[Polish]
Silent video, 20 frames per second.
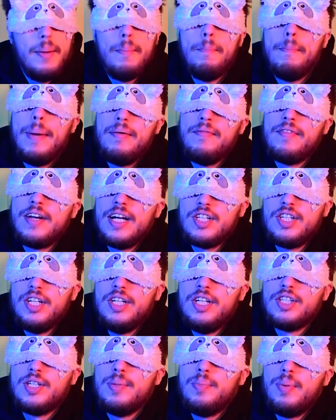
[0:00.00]
Mam
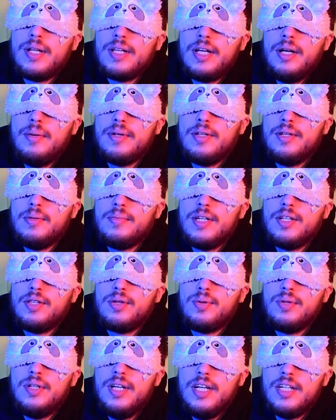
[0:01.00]
wrażenie, że płatki będą
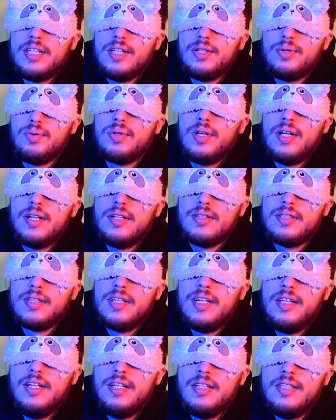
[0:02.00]
najtrudniejsze tutaj do
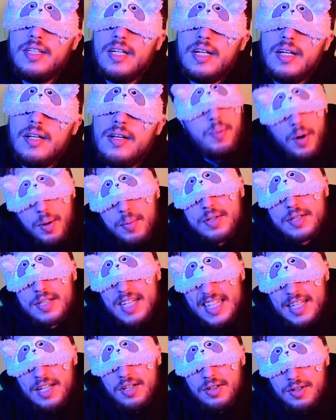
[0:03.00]
zgadnięcia. Pomysł
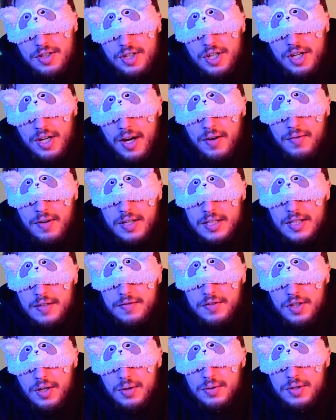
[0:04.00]
na ten odcinek właśnie
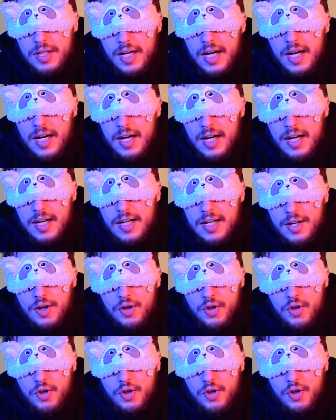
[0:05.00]
wziął się y,